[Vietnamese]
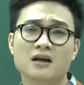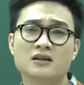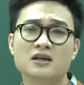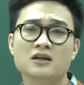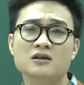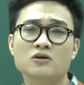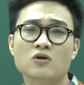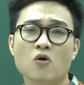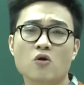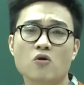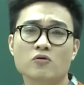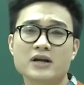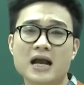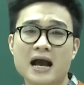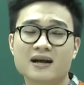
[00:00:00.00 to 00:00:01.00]
Nhưng
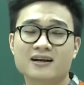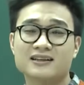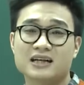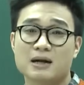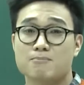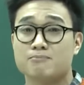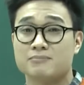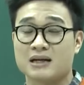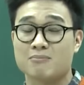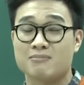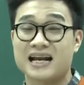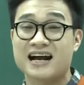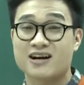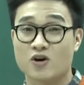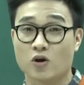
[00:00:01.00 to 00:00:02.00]
cô đã cầm nắm
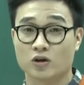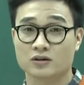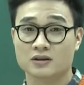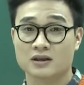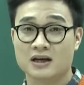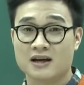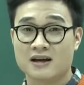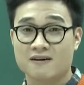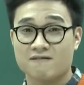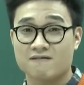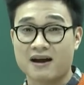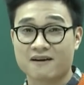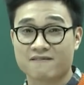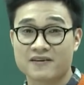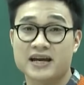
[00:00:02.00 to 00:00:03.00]
lá ngón
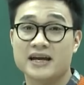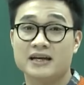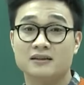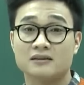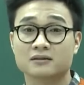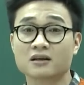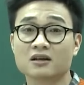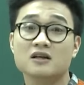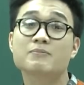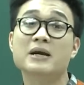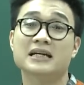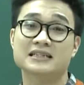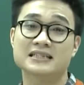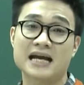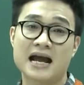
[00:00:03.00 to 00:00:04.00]
và về từ
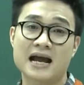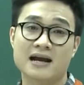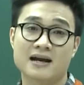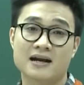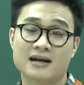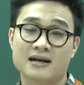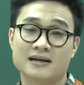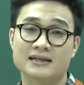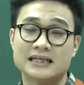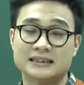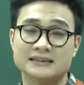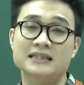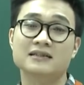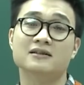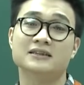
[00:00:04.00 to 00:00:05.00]
biệt cha để
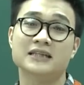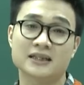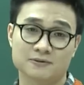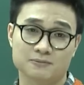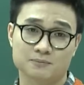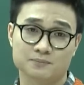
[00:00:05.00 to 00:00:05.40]
xin được chết.